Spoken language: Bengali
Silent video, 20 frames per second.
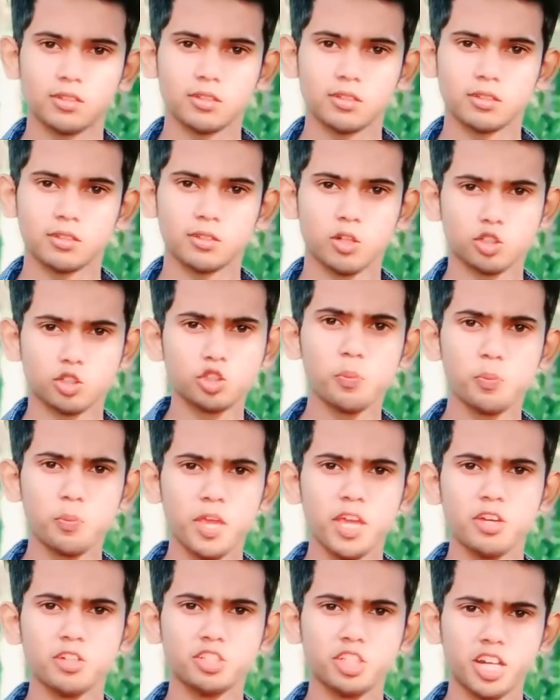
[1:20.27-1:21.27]
কষ্ট
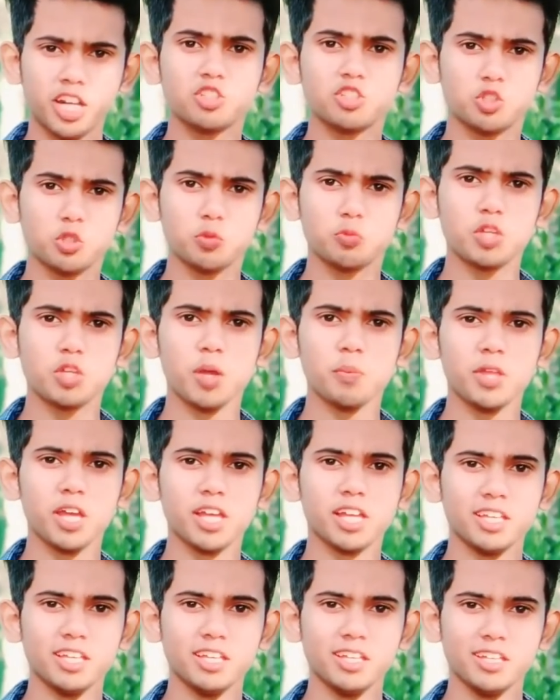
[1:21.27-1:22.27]
পেয়েও যারা চুপচাপ
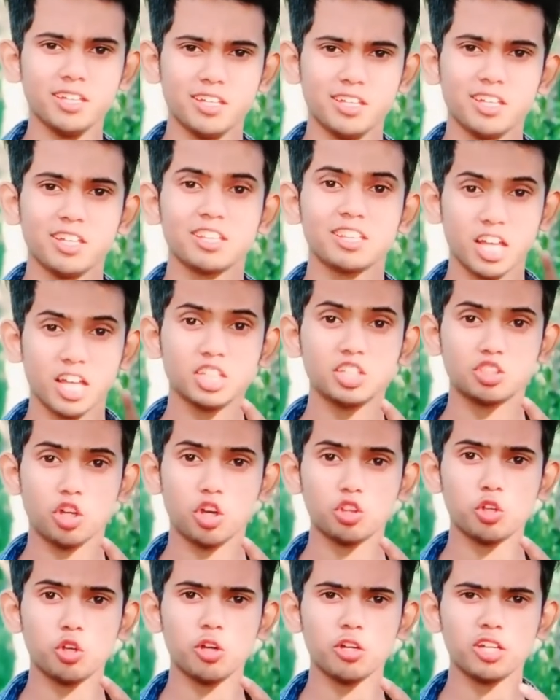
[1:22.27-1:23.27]
থাকে তাদের
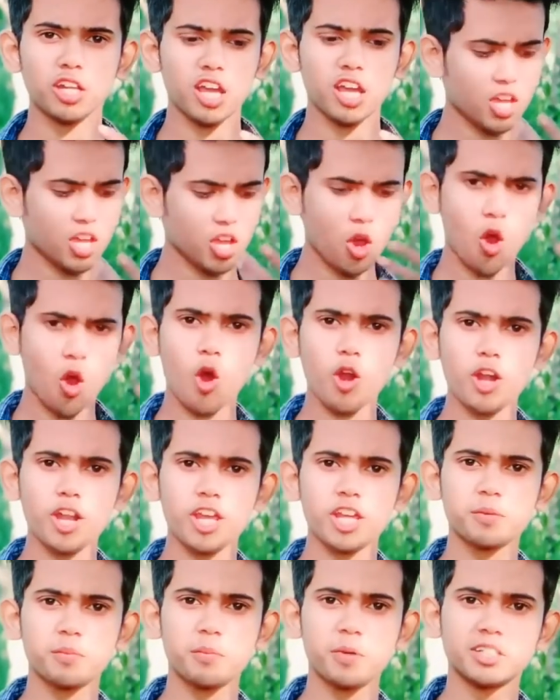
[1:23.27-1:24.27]
যন্ত্রণাটা
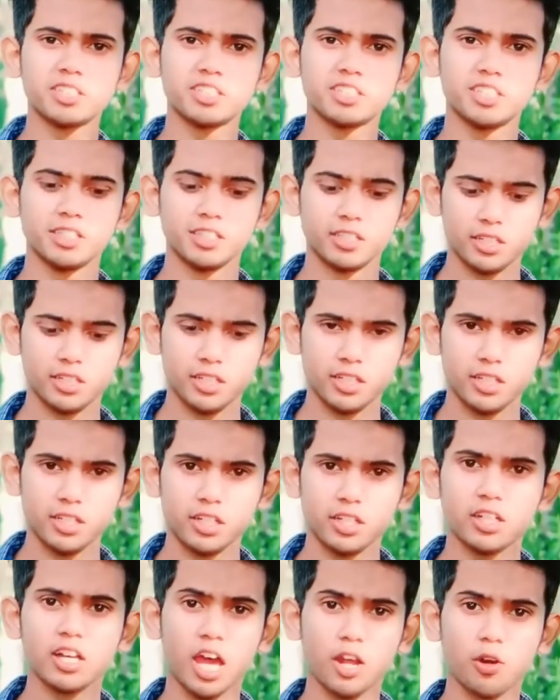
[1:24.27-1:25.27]
অনেক বেশি
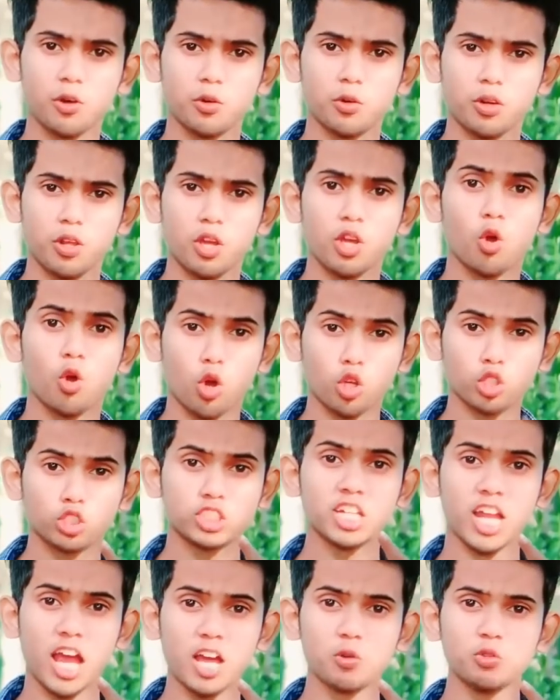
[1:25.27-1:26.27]
কারণ
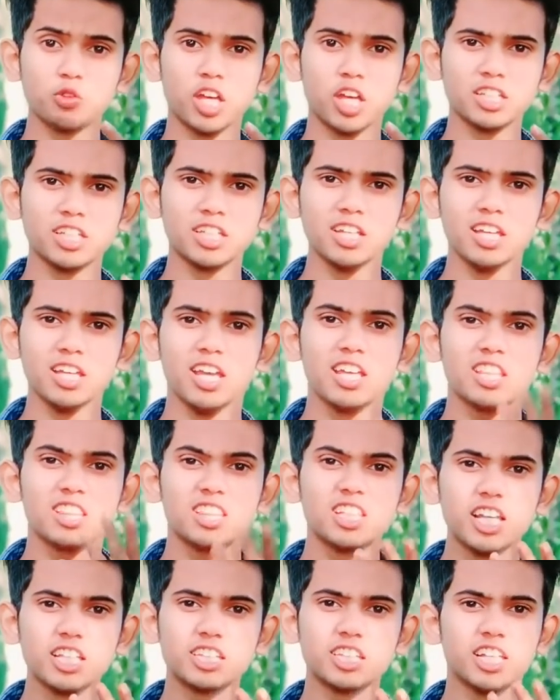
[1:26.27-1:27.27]
কষ্টর আগুন তাদের
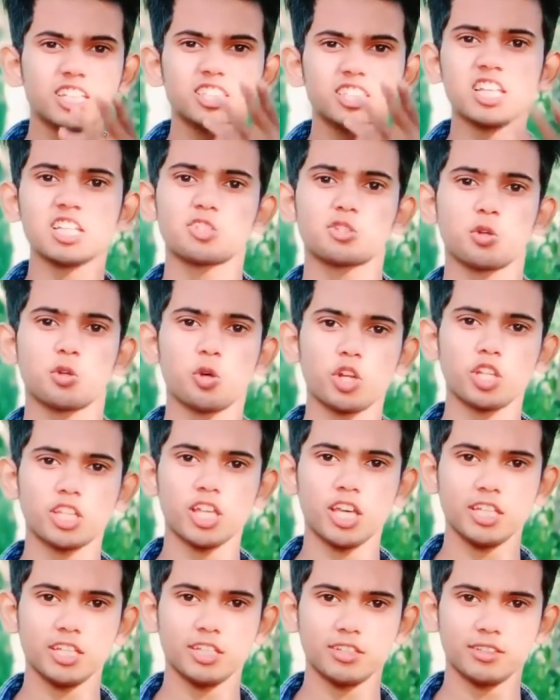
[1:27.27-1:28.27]
তিলে তিলে শেষ করে
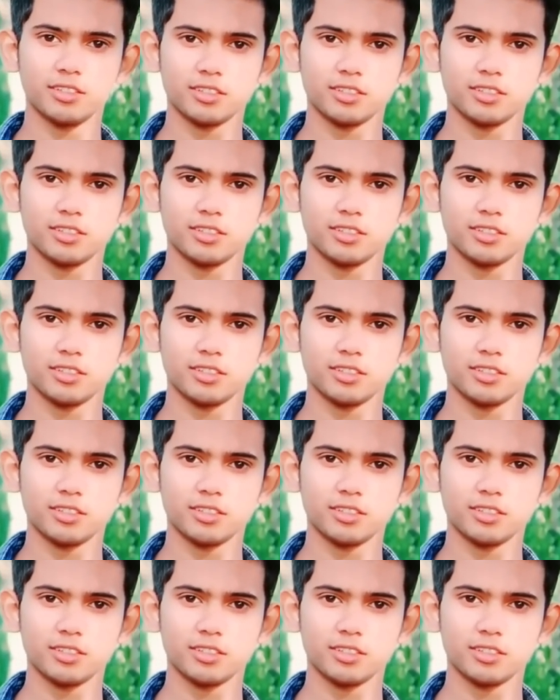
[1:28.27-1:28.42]
দেয়